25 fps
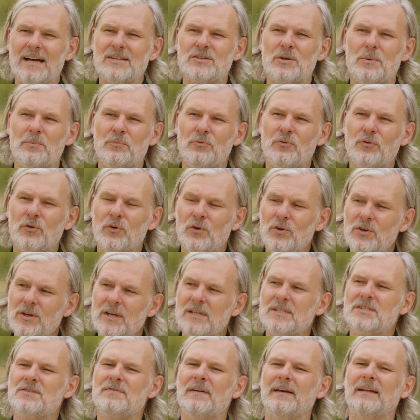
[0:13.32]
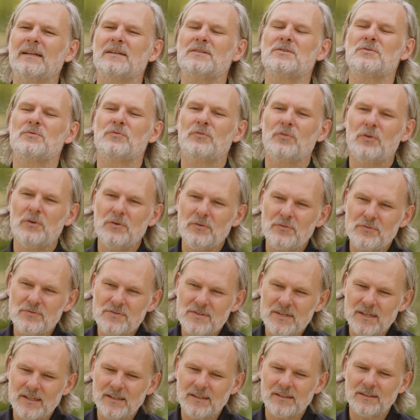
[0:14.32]
Also im Frühjahr
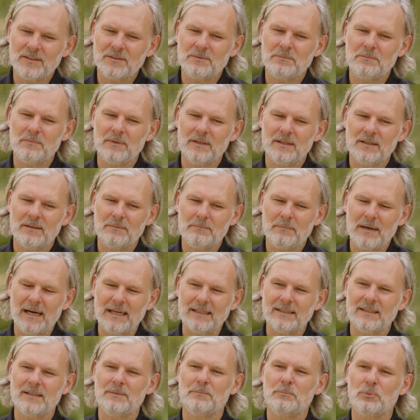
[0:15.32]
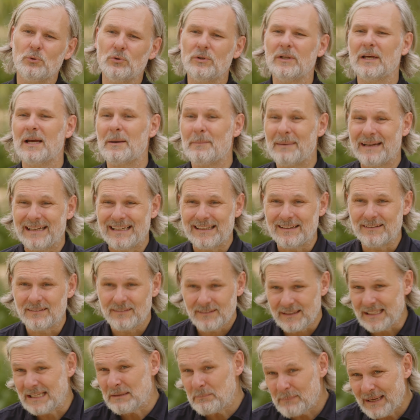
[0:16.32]
2015 hat mir Martin Bundiger mein
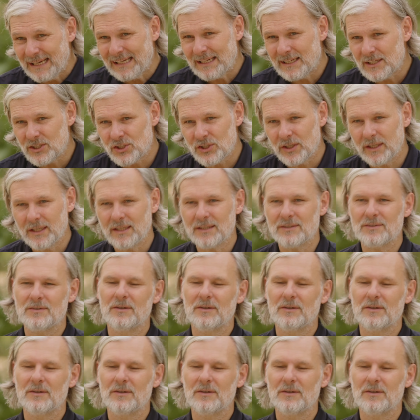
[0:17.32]
E-Mail geschickt